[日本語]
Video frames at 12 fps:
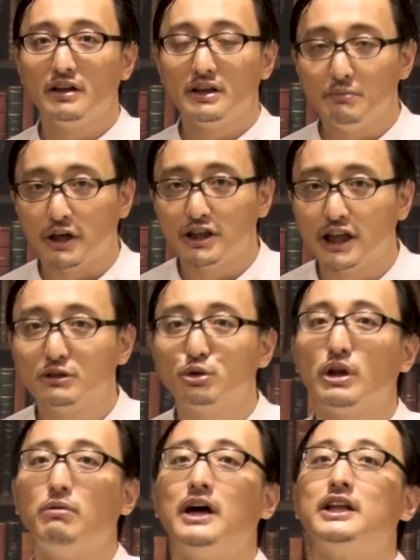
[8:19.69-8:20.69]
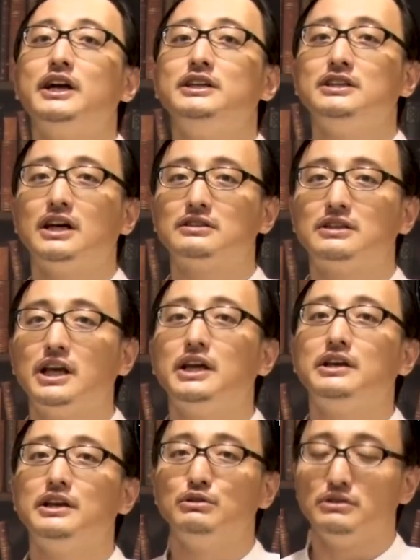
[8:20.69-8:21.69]
今ネットで話題になって
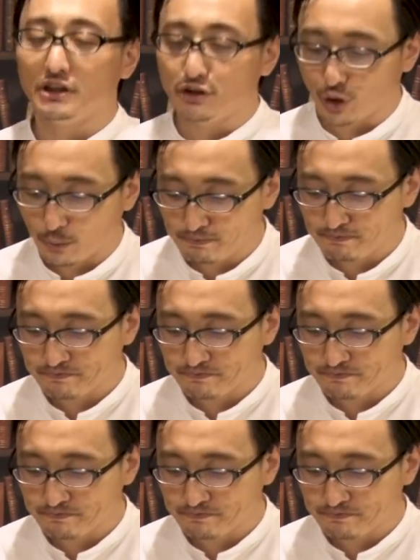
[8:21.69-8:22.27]
いるんですよ。